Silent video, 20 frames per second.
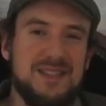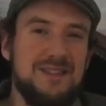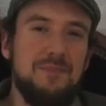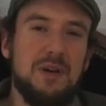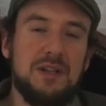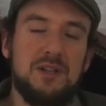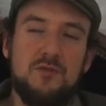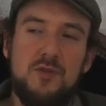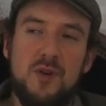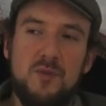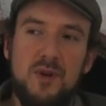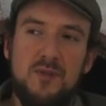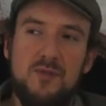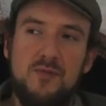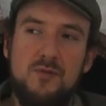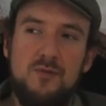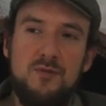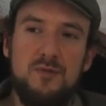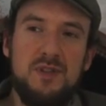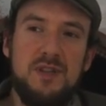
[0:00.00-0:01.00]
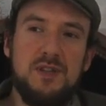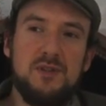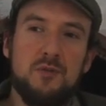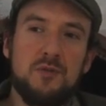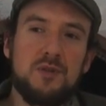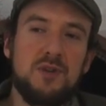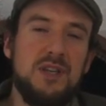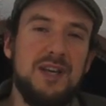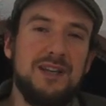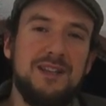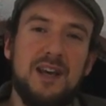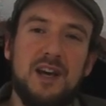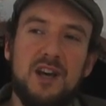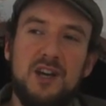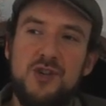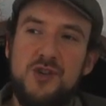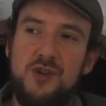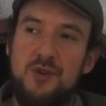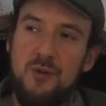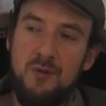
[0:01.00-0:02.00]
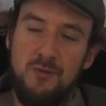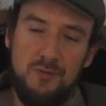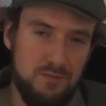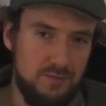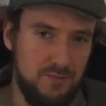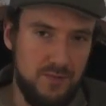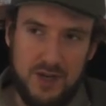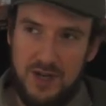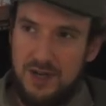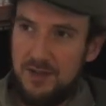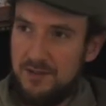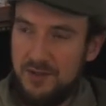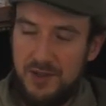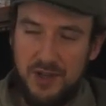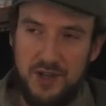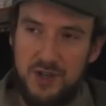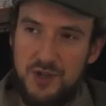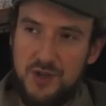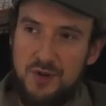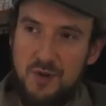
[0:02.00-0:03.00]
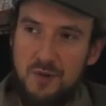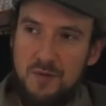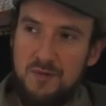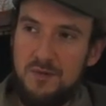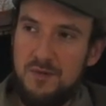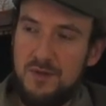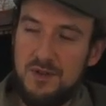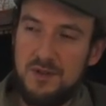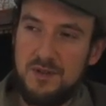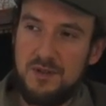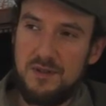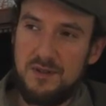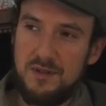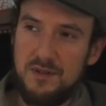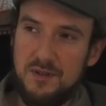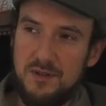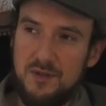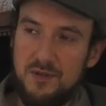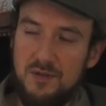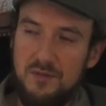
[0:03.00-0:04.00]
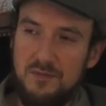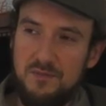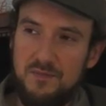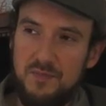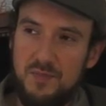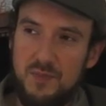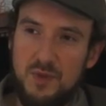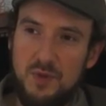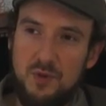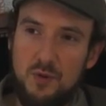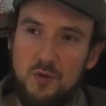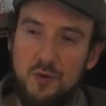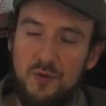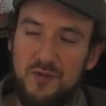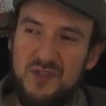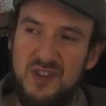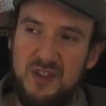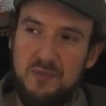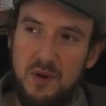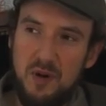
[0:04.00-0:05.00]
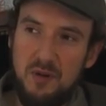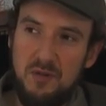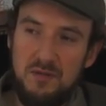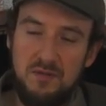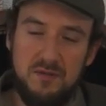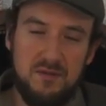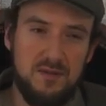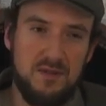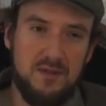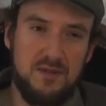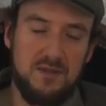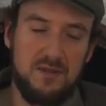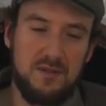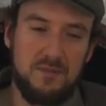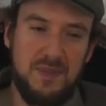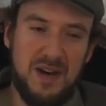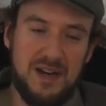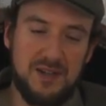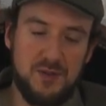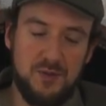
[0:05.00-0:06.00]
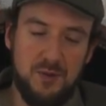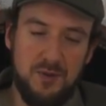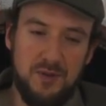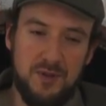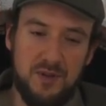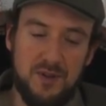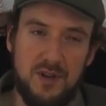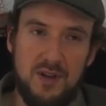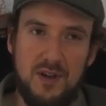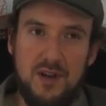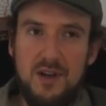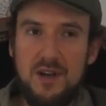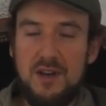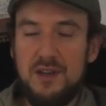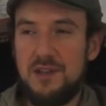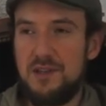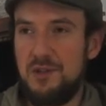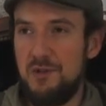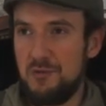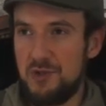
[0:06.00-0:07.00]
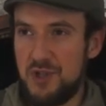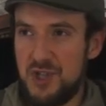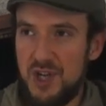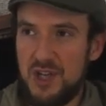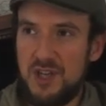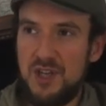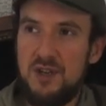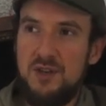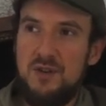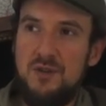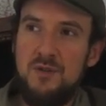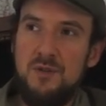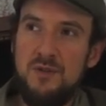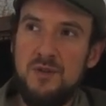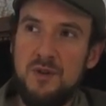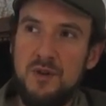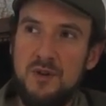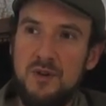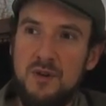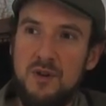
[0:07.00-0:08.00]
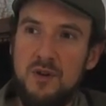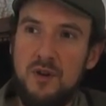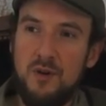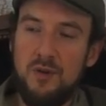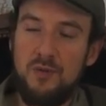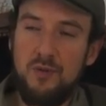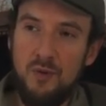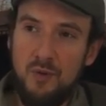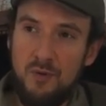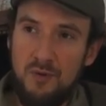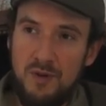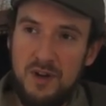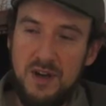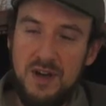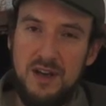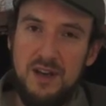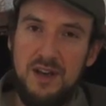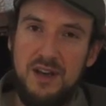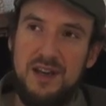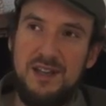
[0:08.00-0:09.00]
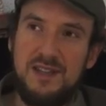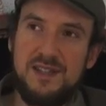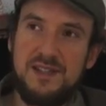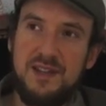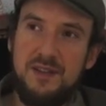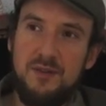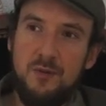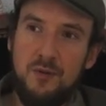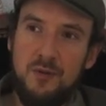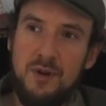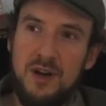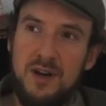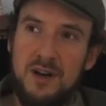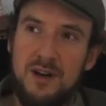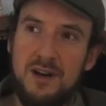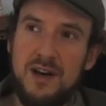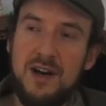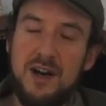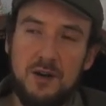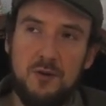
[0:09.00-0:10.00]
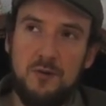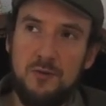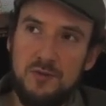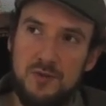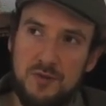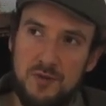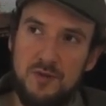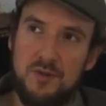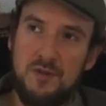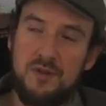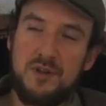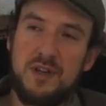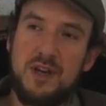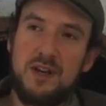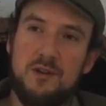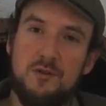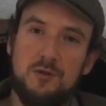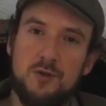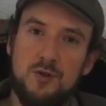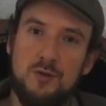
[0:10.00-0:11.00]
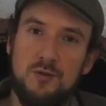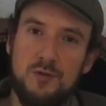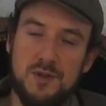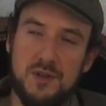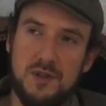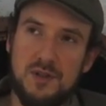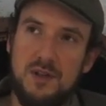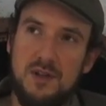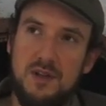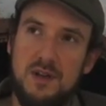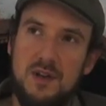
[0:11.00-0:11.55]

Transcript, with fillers: C'est particulièrement voulu, disons qu'il y a des régions, voilà, des régions euh, de confinement par zone qui ont chacune leur nom et ces noms-là racontent quelque chose.